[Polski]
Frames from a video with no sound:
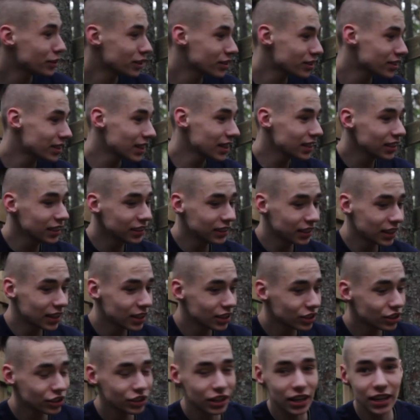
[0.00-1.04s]
Przez ostatni
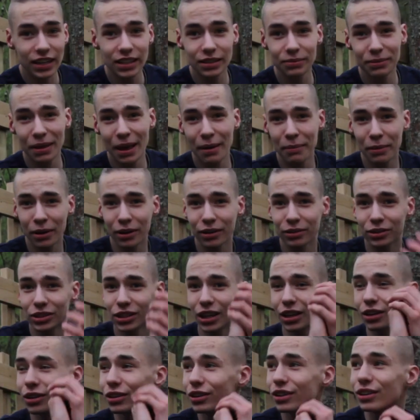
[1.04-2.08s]
też czas miałem jakąś
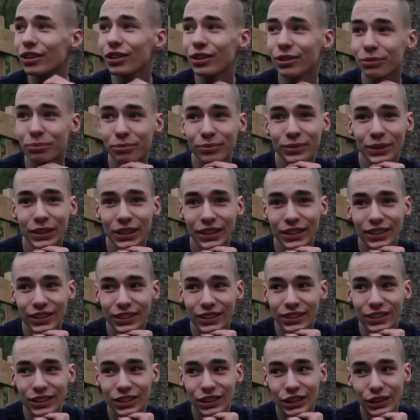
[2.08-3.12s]
taką
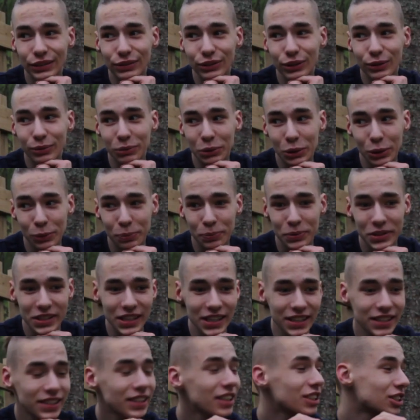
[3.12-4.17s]
dziwną
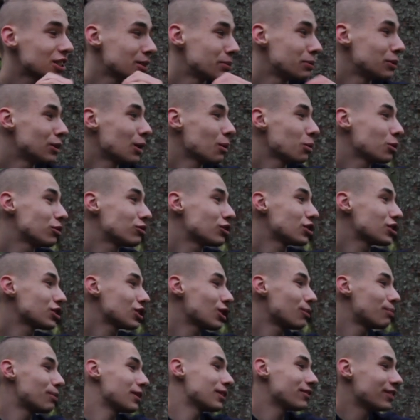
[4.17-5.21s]
obsesję, żeby robić
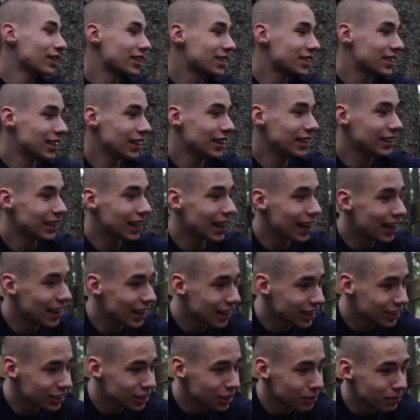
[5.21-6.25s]
wszystko
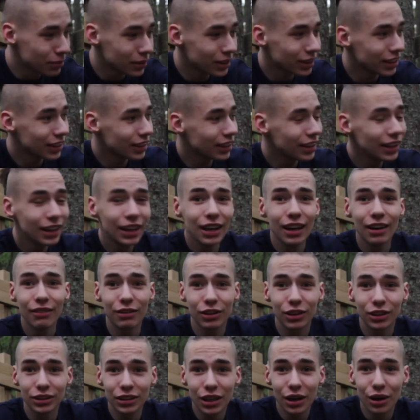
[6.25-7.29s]
perfekcyjnie, żeby
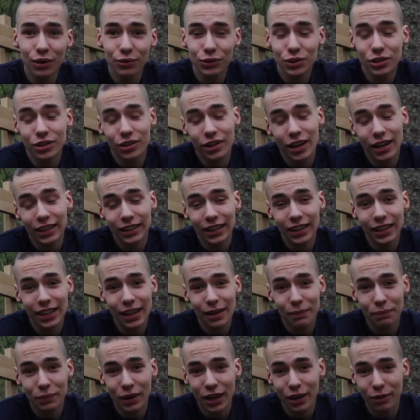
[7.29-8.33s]
wyglądało wszystko jak
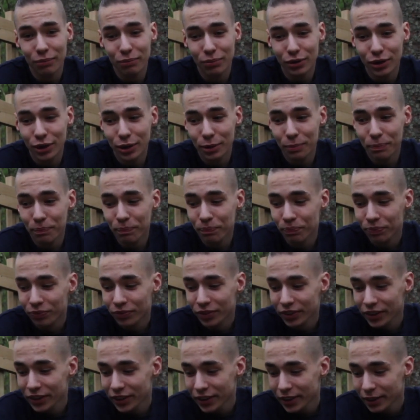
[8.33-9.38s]
najlepiej, bym
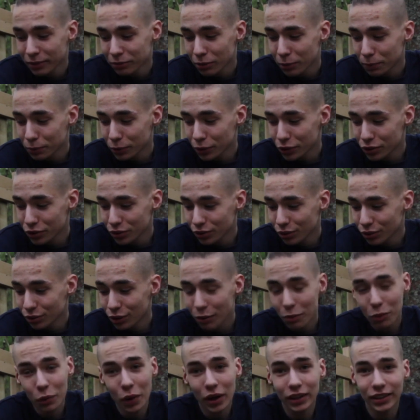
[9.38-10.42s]
po prostu
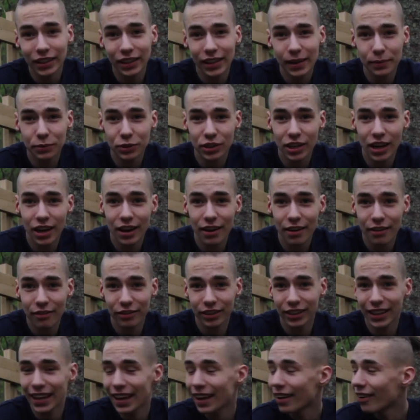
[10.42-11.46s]
robił jak najlepsze
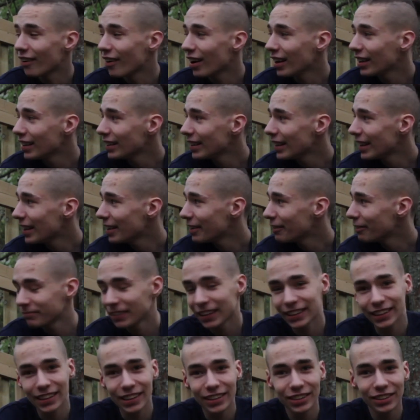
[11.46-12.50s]
wideo, ale
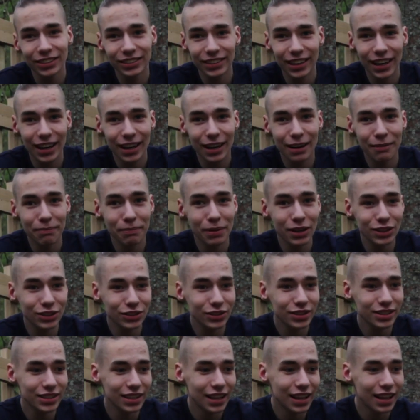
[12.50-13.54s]
jednego dnia
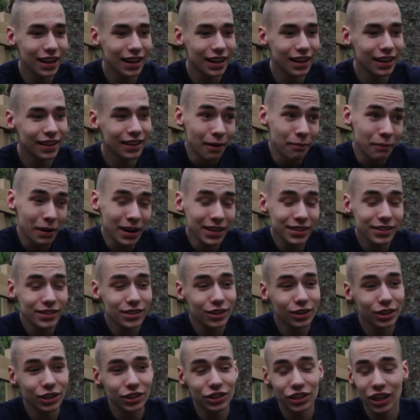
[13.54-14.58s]
patrząc na My
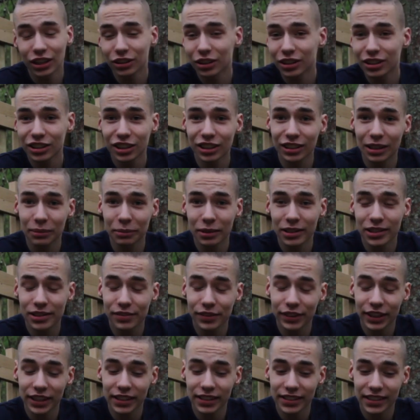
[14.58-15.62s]
Story, czy jak to się tam nazywa na